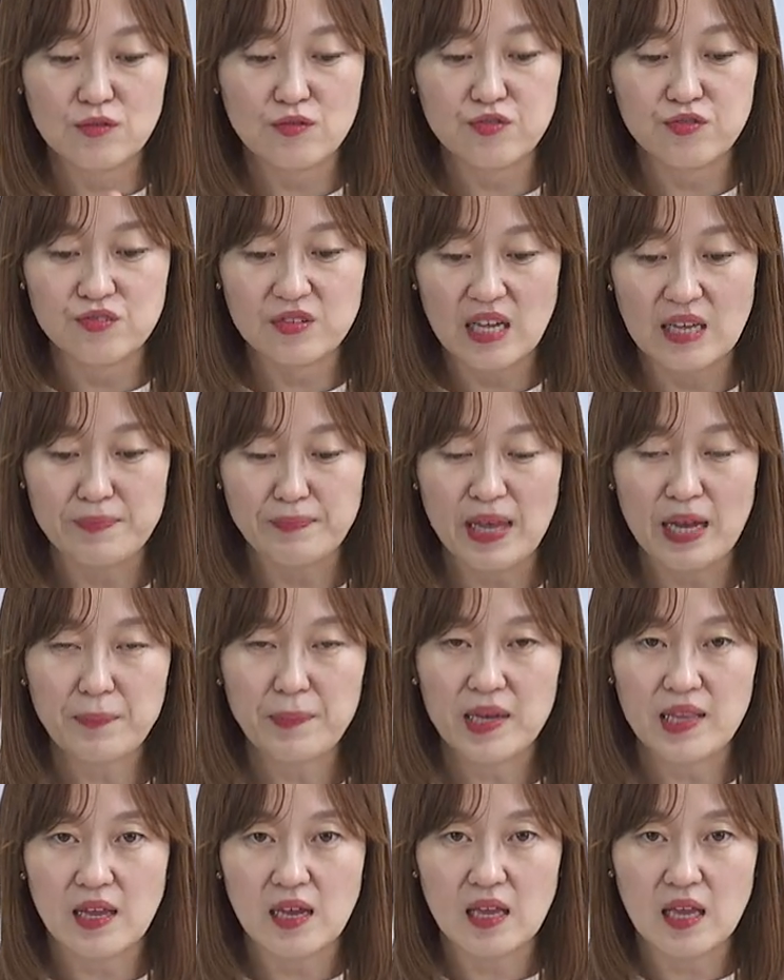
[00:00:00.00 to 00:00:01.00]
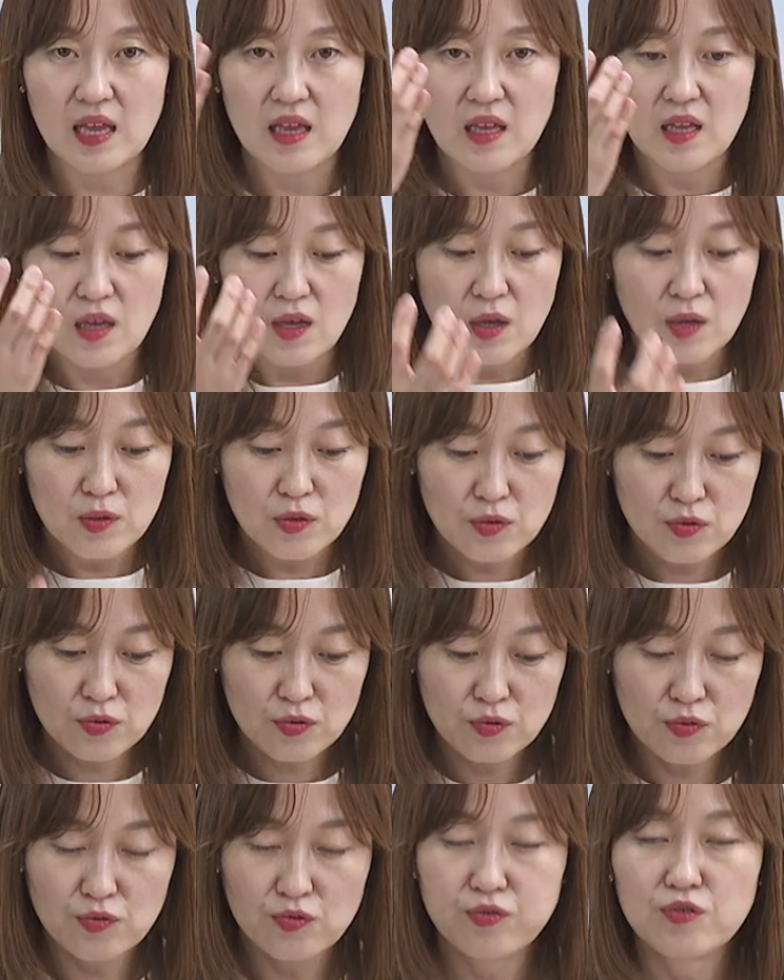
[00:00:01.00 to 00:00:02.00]
둔한 땅바닥에
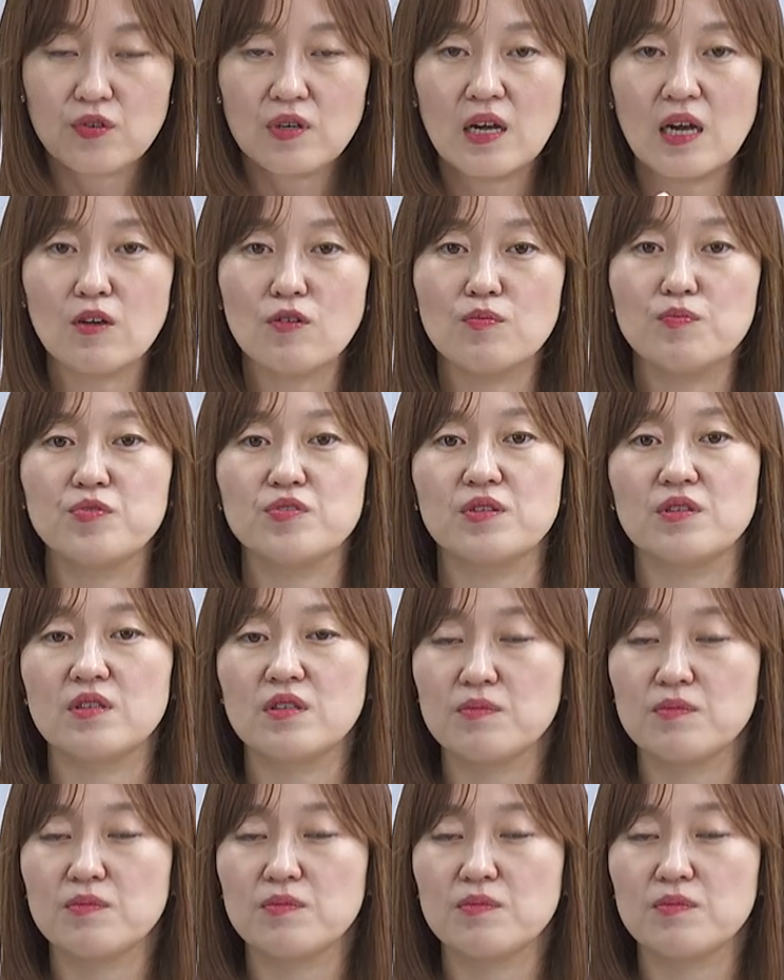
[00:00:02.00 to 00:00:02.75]
툭 하고 부,